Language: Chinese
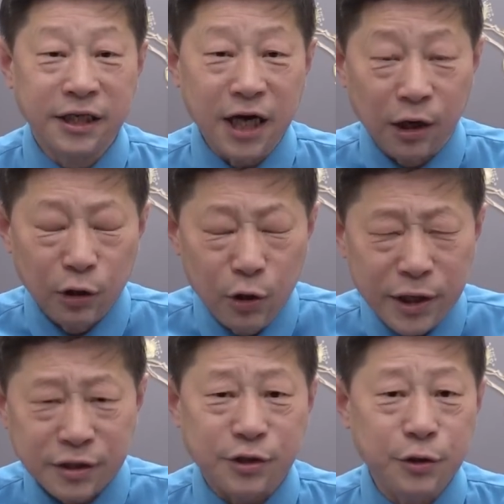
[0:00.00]
像
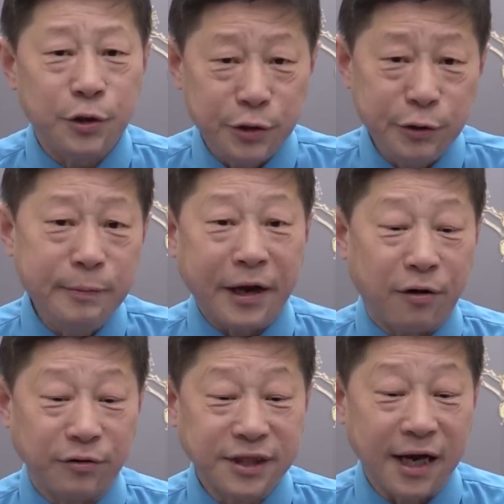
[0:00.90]
类似于俞敏
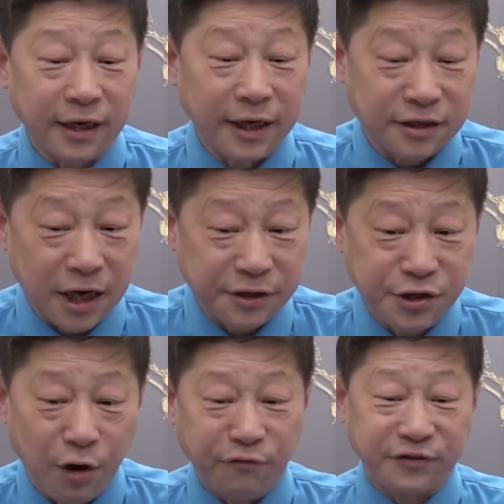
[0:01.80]
洪这样的这个
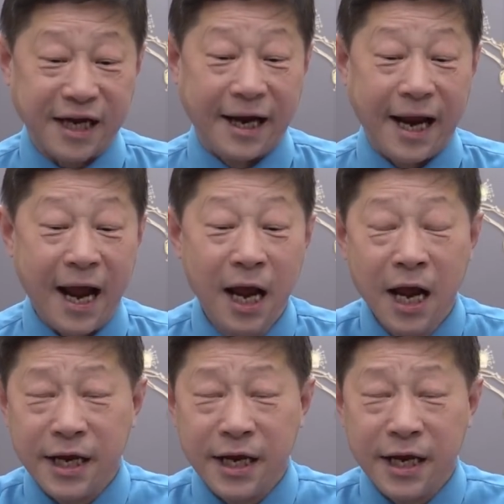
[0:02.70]
教辅产业，